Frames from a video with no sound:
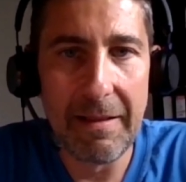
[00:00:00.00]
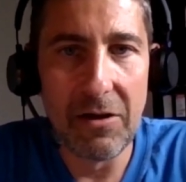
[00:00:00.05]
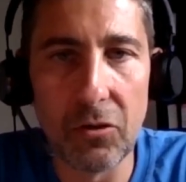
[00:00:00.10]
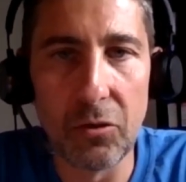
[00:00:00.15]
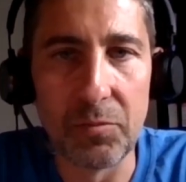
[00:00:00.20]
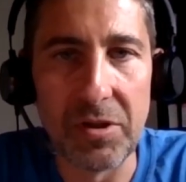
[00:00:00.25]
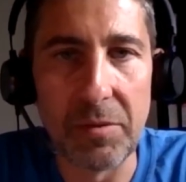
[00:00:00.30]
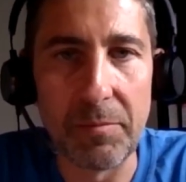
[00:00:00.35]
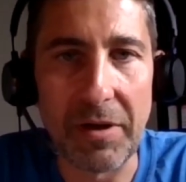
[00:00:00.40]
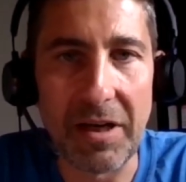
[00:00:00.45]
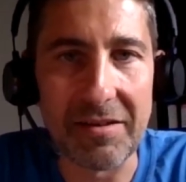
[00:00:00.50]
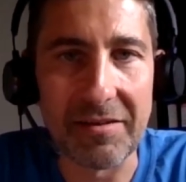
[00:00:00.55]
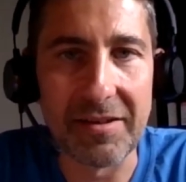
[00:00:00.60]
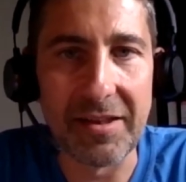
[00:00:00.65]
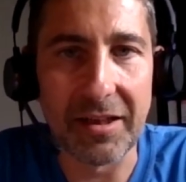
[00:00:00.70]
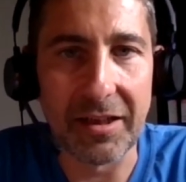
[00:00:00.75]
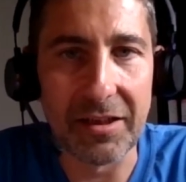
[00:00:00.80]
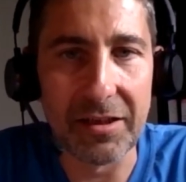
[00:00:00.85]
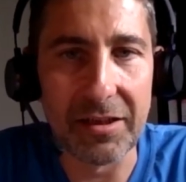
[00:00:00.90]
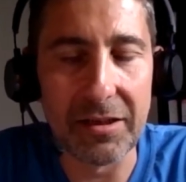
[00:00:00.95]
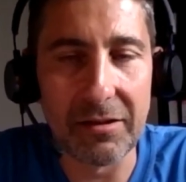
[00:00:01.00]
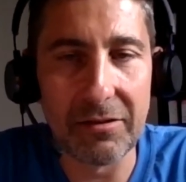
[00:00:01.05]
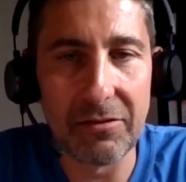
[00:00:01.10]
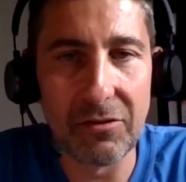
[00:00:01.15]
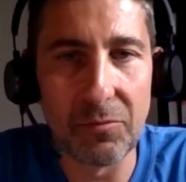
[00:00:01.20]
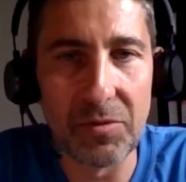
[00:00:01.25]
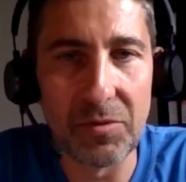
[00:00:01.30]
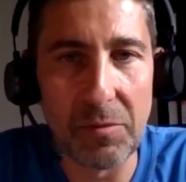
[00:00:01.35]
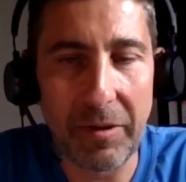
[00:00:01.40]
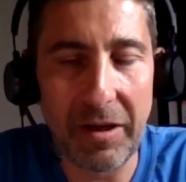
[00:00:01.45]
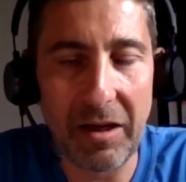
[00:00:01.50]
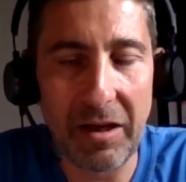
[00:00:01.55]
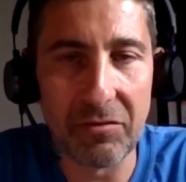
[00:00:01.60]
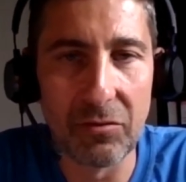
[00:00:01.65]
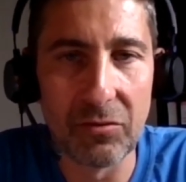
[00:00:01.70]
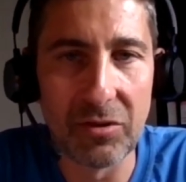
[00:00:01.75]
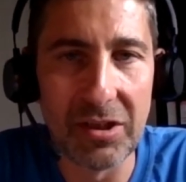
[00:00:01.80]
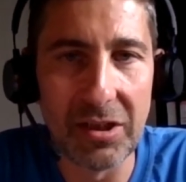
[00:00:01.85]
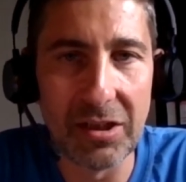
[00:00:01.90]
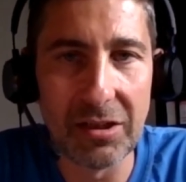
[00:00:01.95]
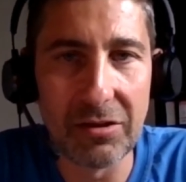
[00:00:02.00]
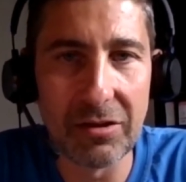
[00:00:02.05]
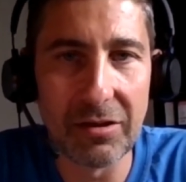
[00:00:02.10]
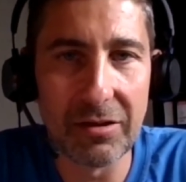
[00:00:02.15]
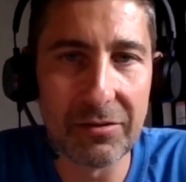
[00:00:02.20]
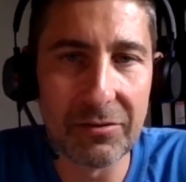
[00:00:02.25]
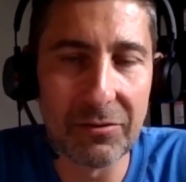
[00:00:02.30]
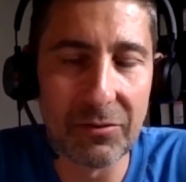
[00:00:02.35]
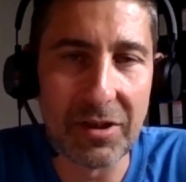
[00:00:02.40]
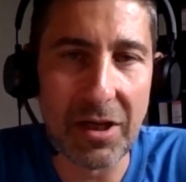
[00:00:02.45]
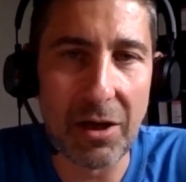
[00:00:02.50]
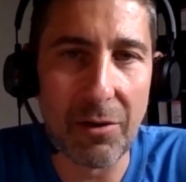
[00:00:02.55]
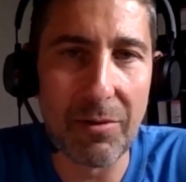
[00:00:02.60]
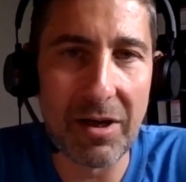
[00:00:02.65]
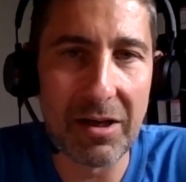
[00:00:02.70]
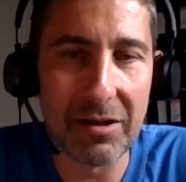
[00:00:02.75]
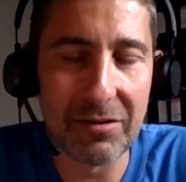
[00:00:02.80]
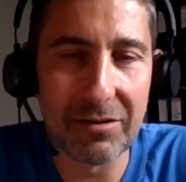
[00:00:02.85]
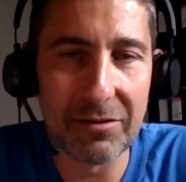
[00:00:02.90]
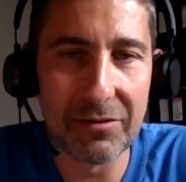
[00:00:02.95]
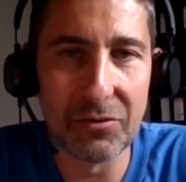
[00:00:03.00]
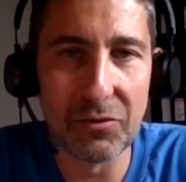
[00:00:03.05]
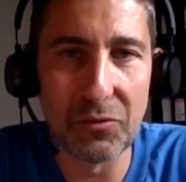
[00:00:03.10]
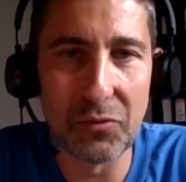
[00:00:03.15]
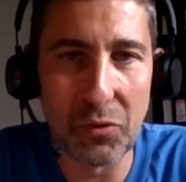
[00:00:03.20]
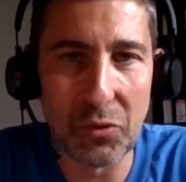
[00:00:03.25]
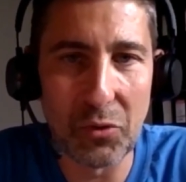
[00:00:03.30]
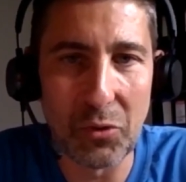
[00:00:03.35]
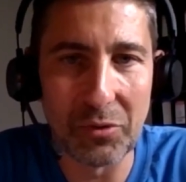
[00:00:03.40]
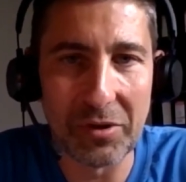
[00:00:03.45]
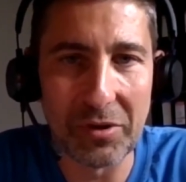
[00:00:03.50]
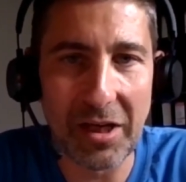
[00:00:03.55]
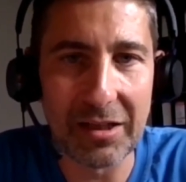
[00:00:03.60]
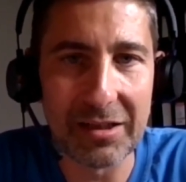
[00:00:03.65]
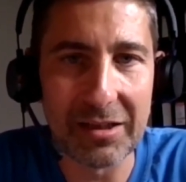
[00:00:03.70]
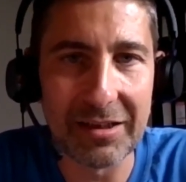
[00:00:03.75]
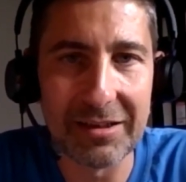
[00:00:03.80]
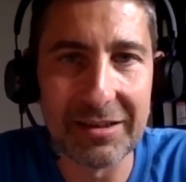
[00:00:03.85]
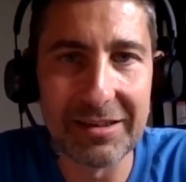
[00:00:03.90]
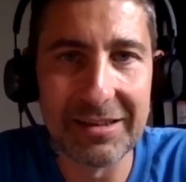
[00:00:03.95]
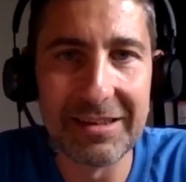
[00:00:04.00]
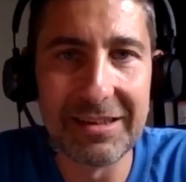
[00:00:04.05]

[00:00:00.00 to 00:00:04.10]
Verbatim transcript: le petit prince des rings, le petit prince du kick, du kawan, du full contact.